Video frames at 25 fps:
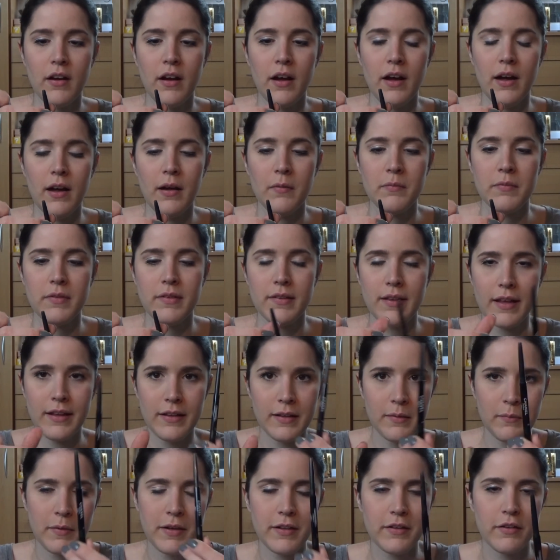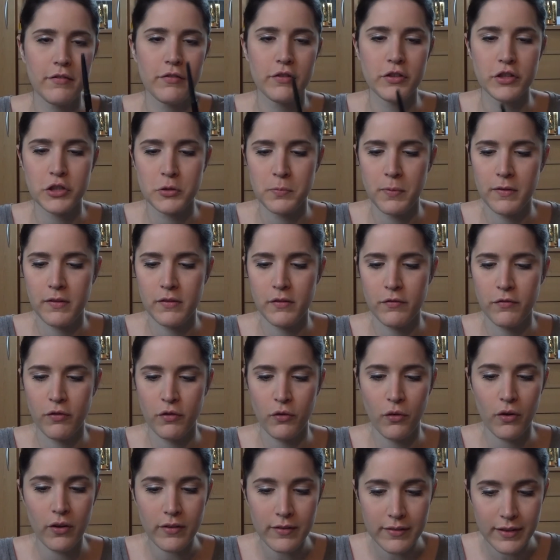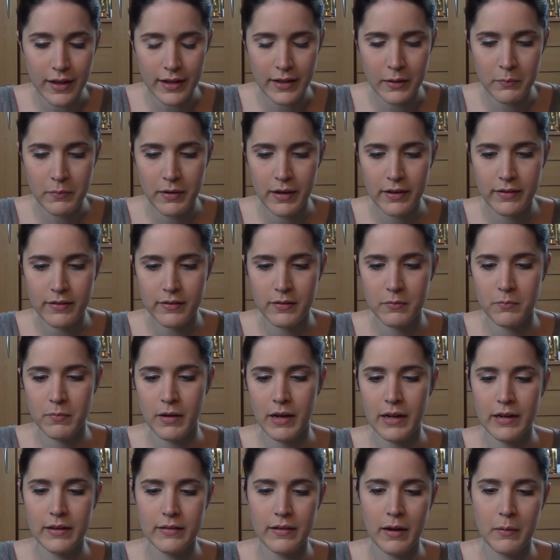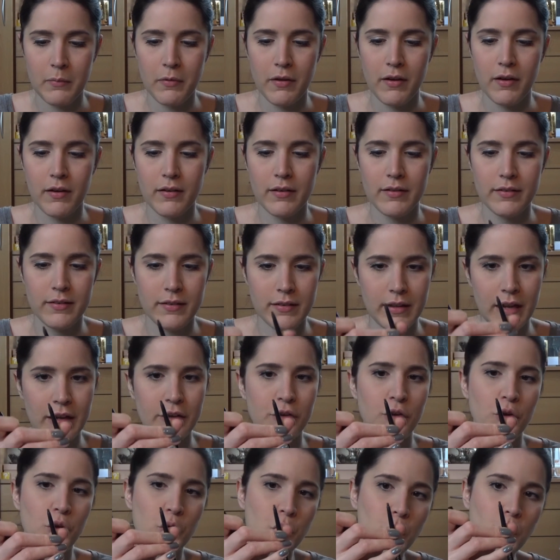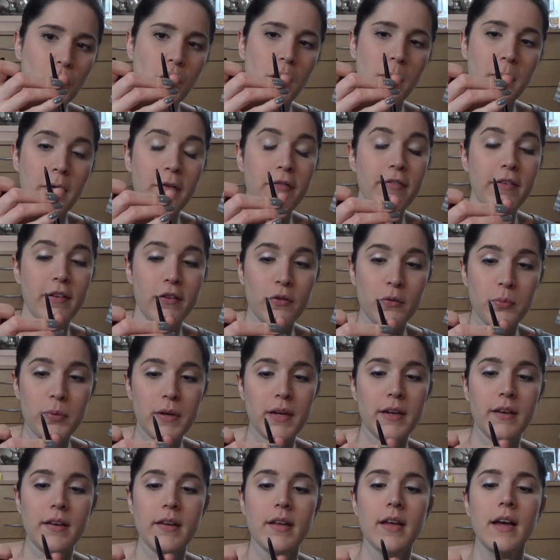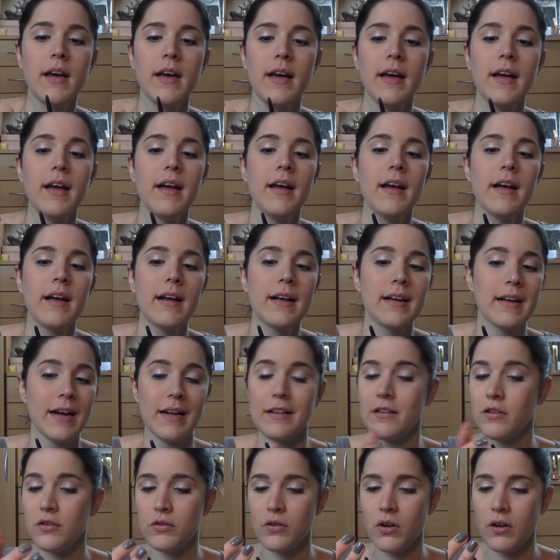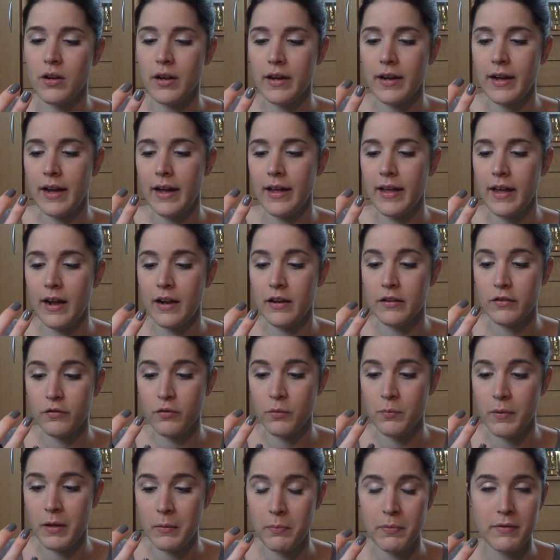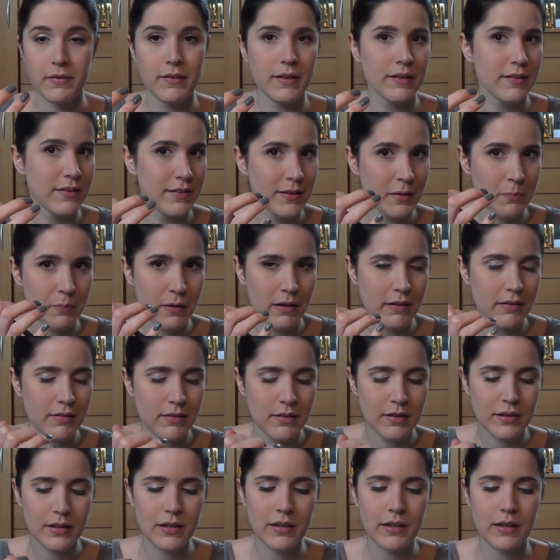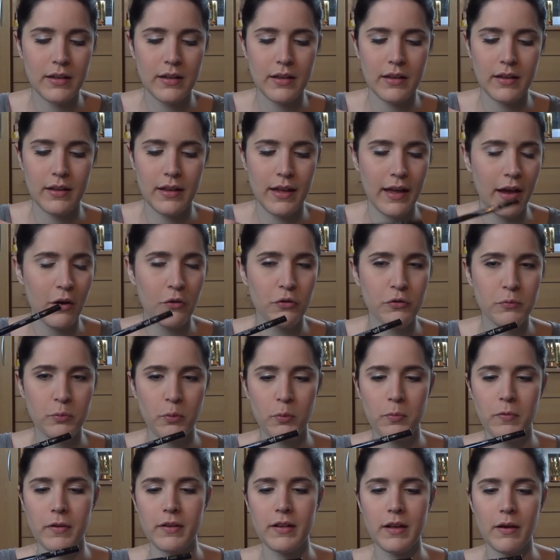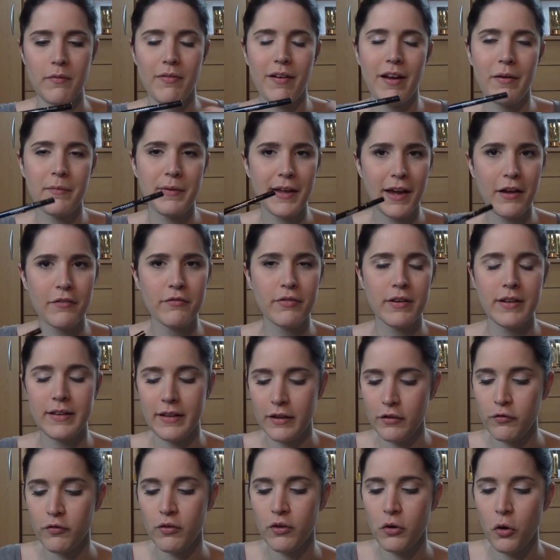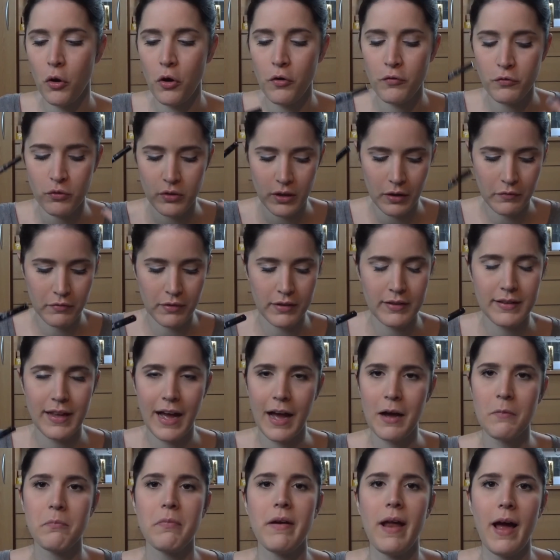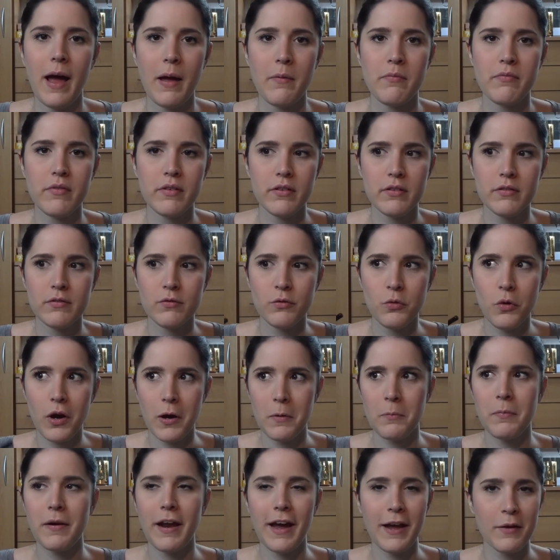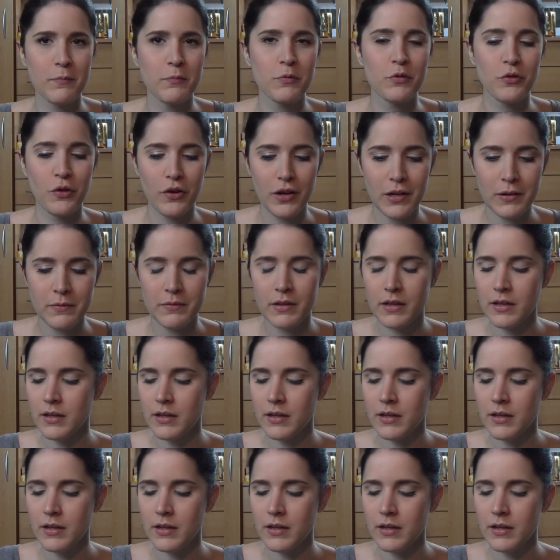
ähm, Zentimeter von der Spitze verloren seit dem letzten Mal, aber es sind halt auch 0,4 übrig. Ganz toller Kajal, ist für mich bis jetzt der beste, den ich je ausprobiert habe, weil er mir einfach nicht verläuft und einfach da bleibt, wo er bleiben soll.